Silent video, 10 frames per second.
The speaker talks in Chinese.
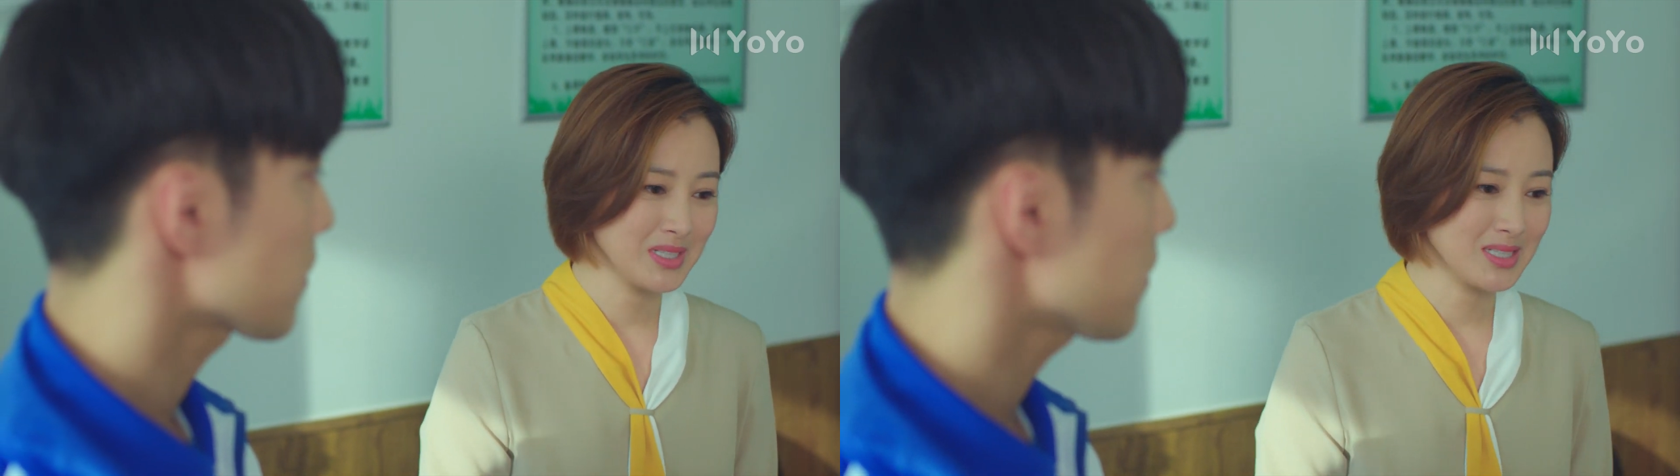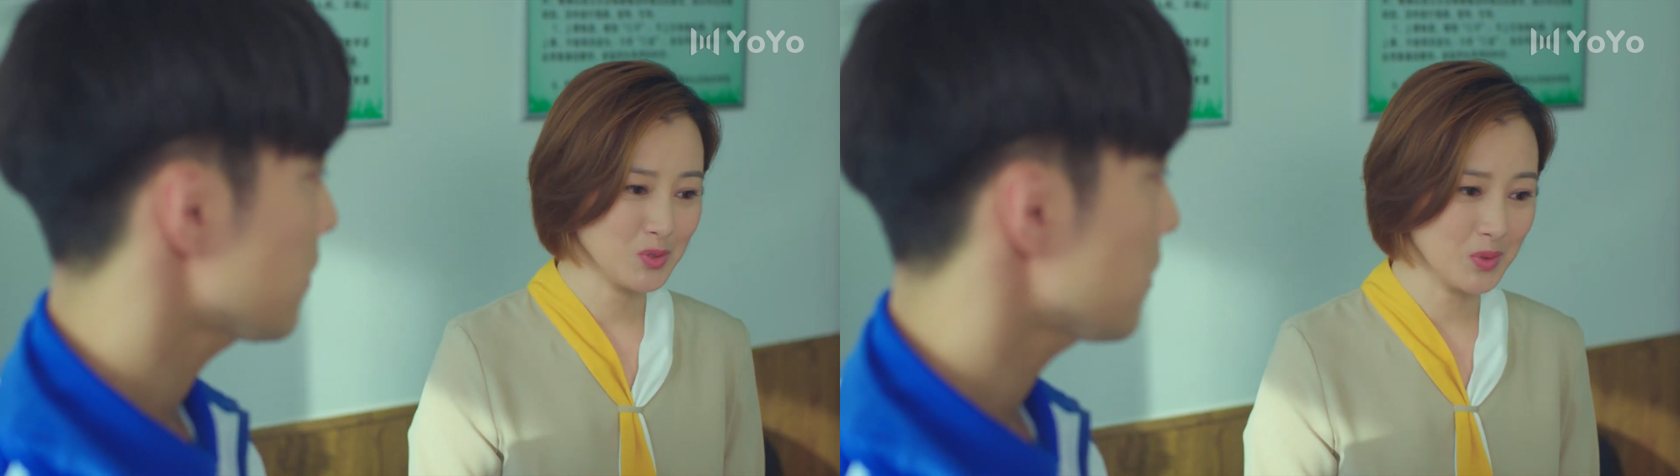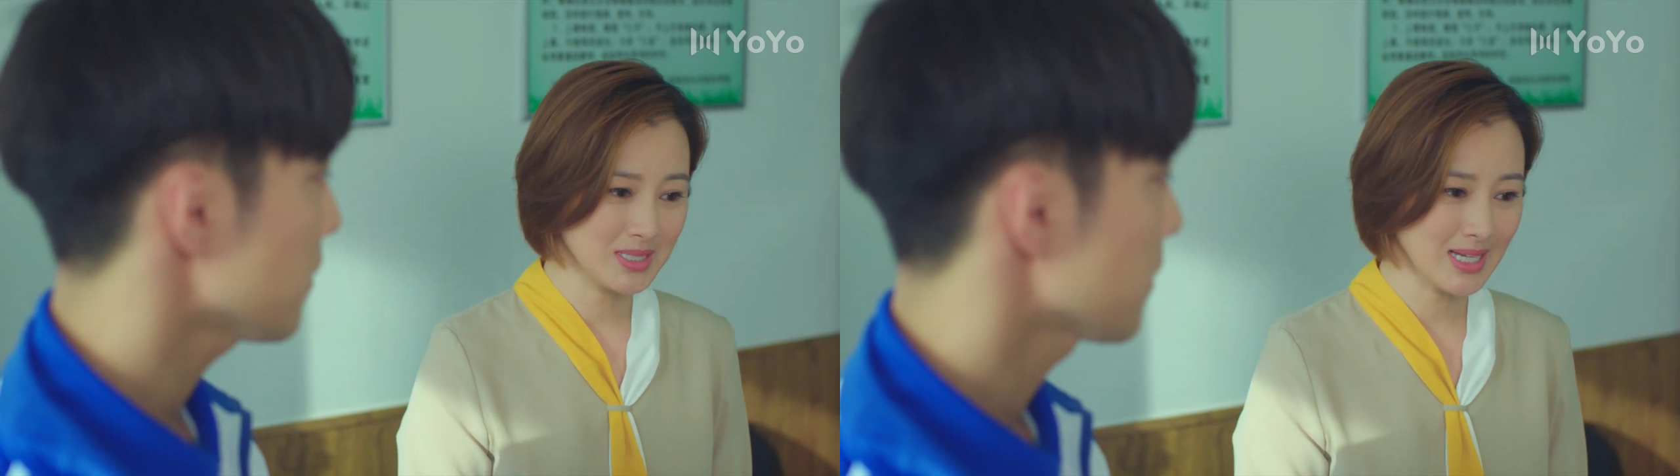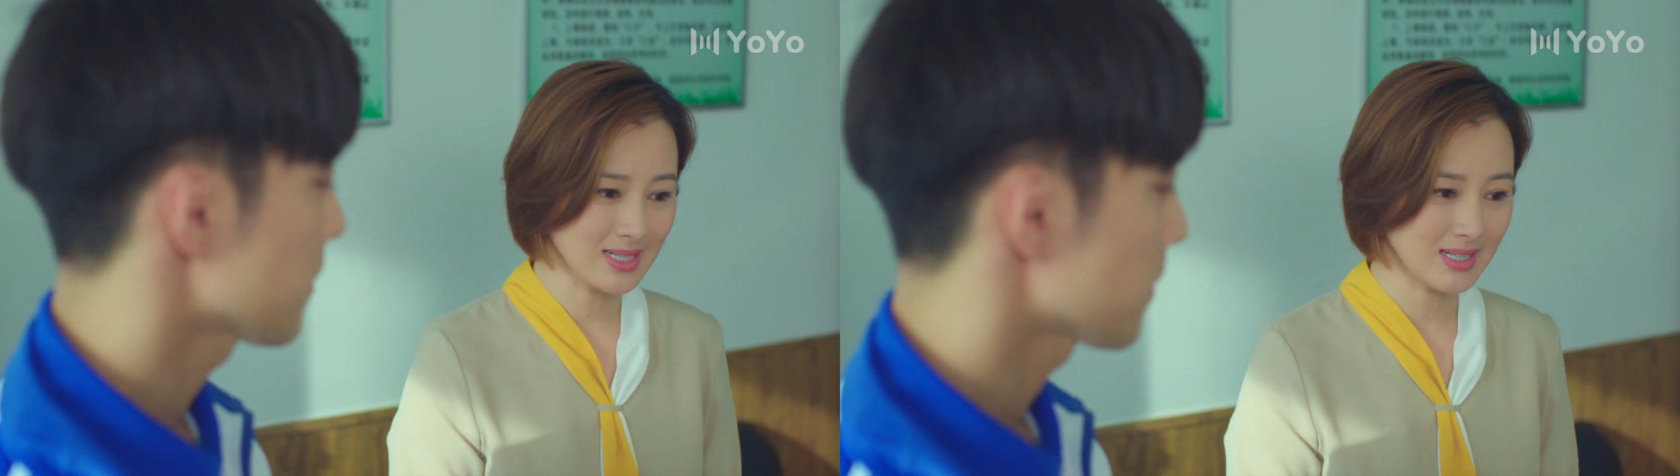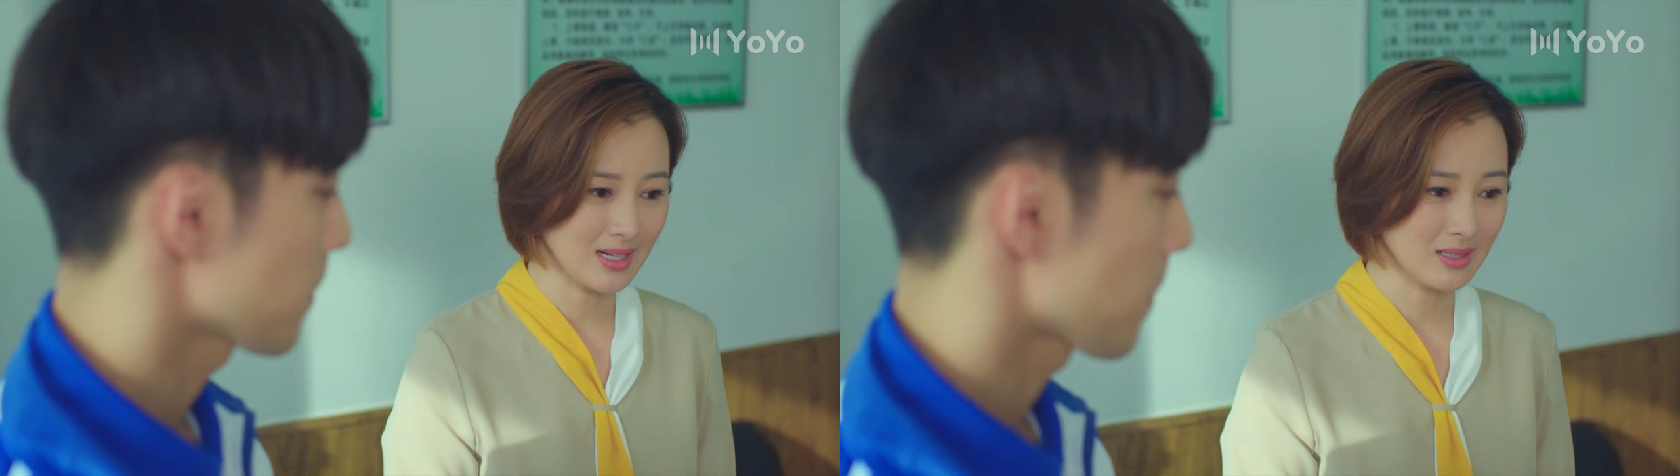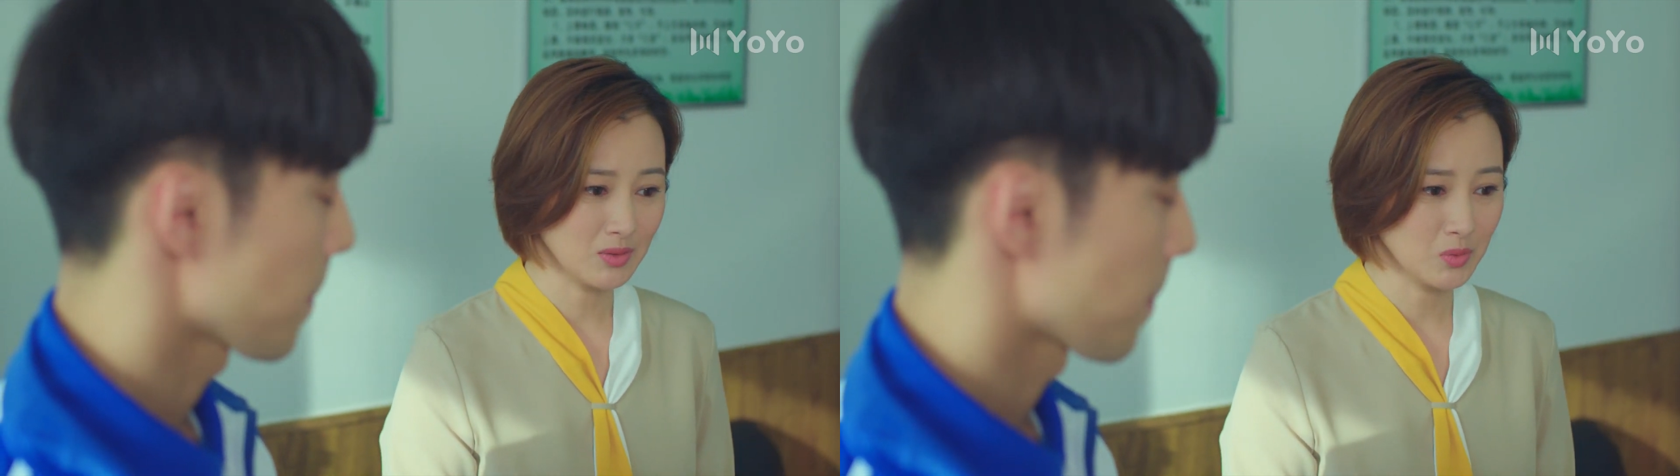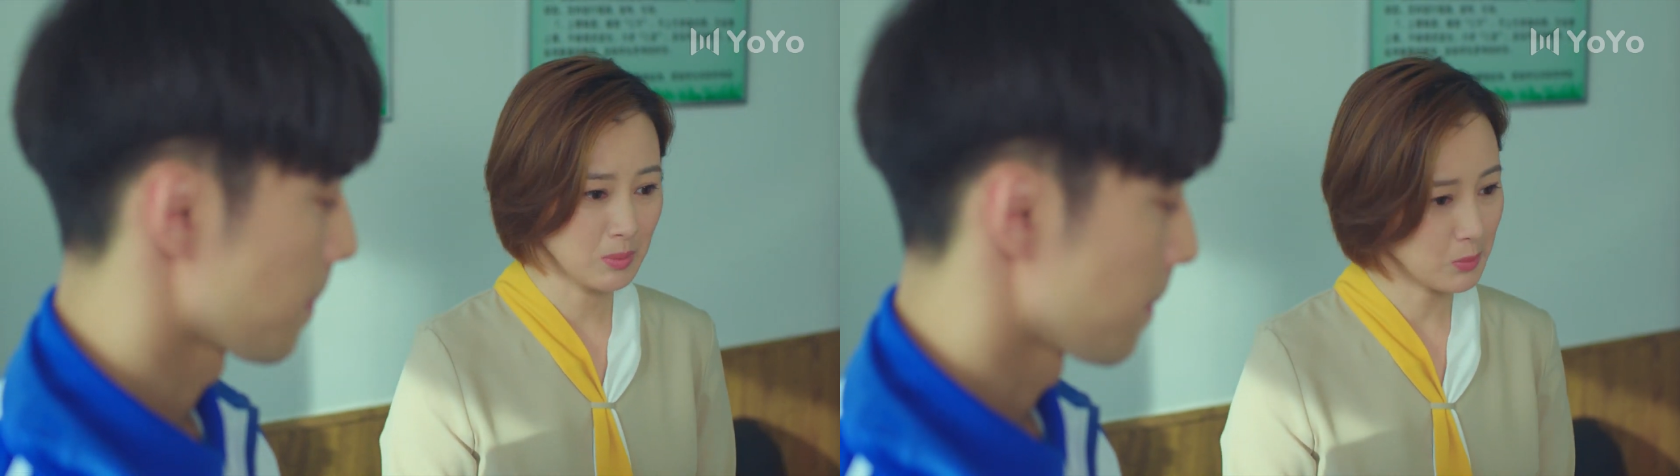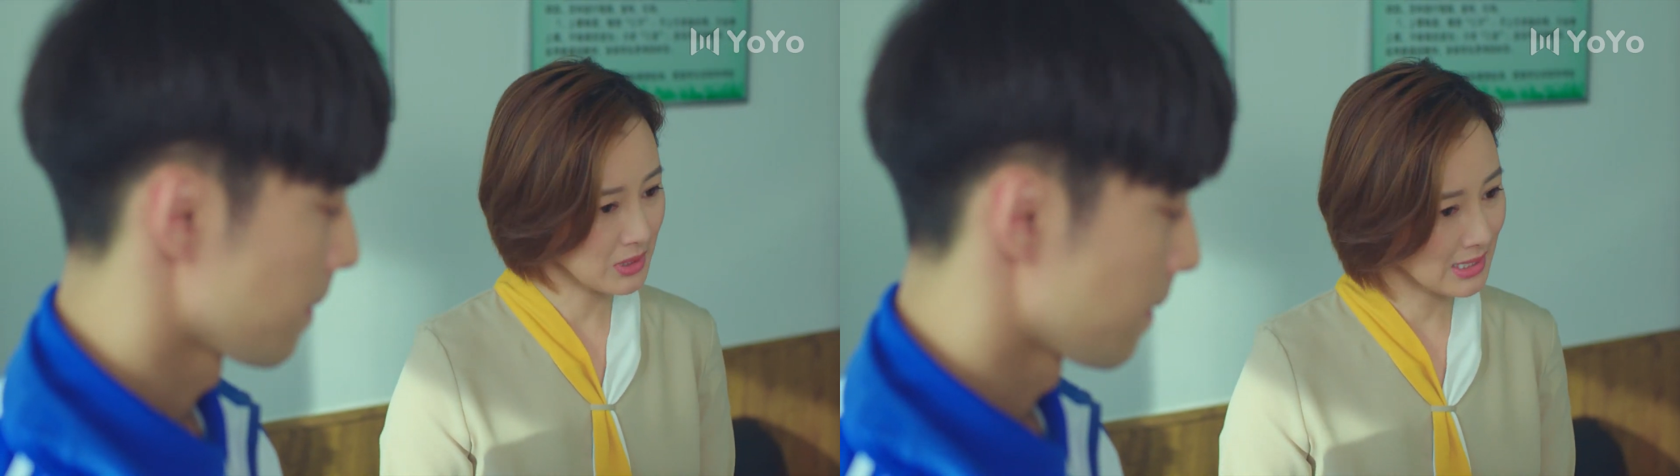毕竟作为家长，
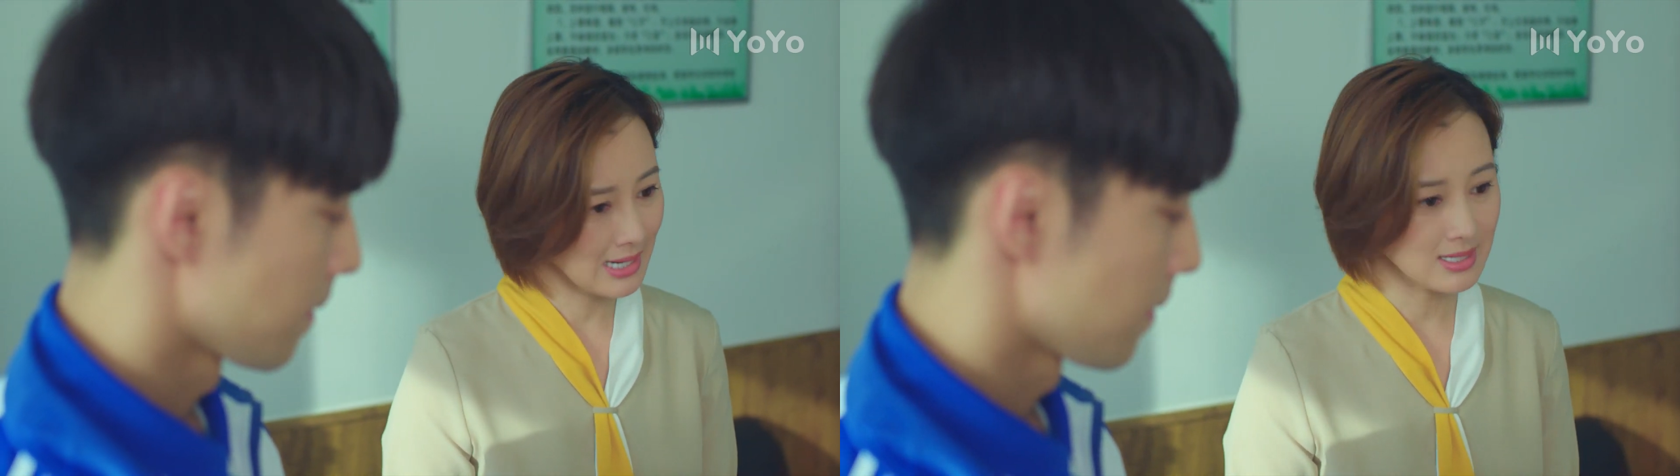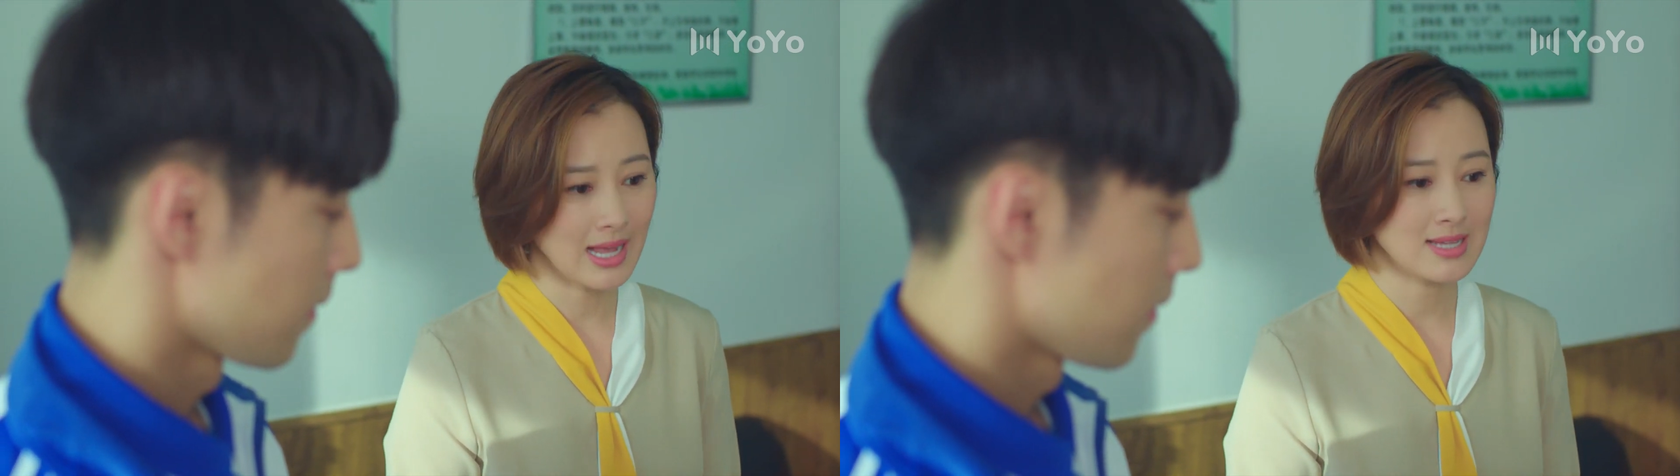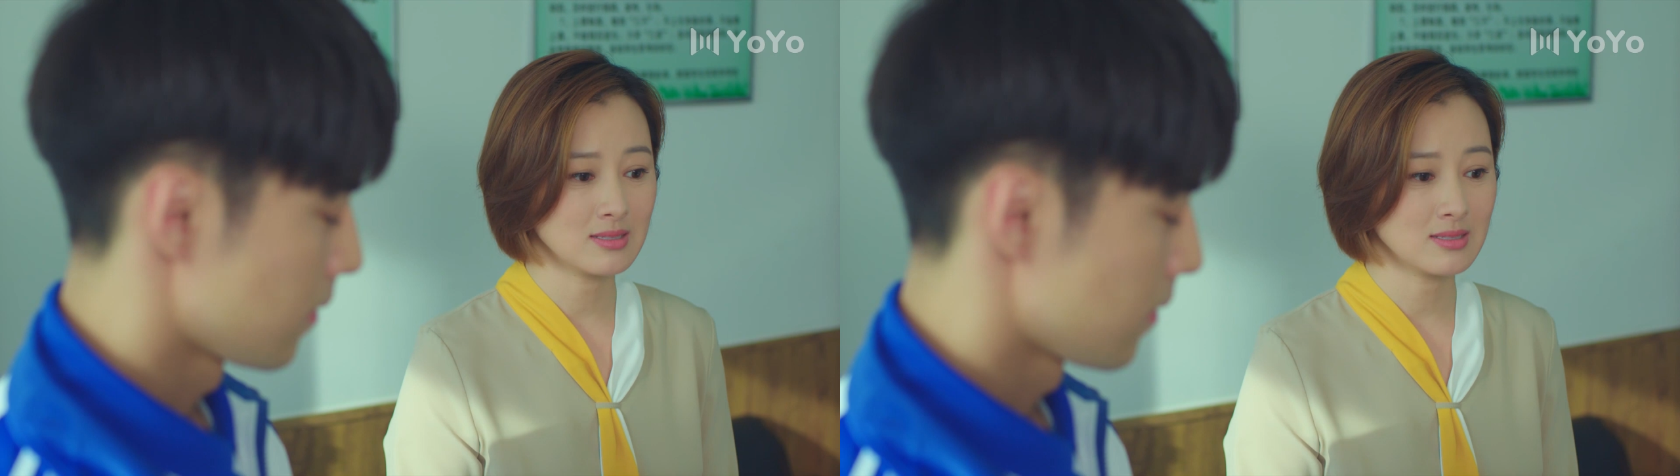我们不能拿着